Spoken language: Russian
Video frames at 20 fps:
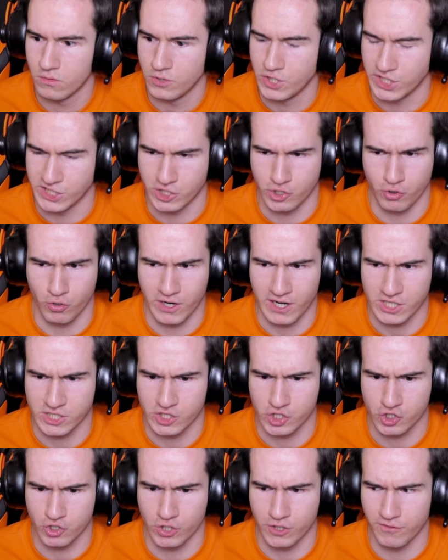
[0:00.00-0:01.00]
Сейчас еще кажется,
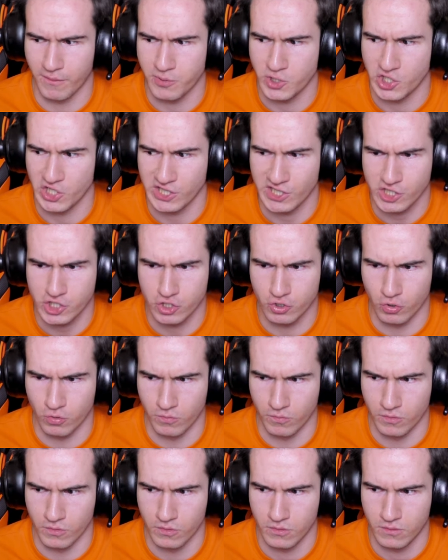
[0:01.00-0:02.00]
что это вообще наш
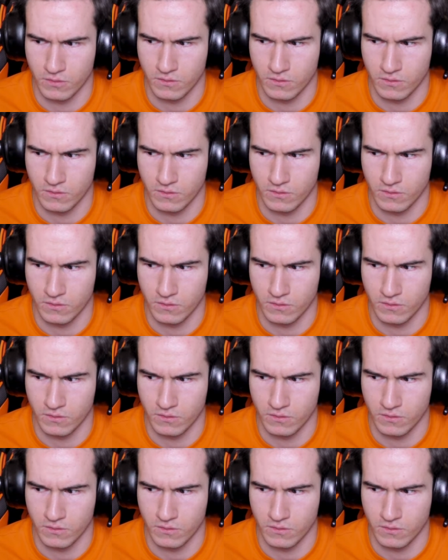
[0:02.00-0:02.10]
дом.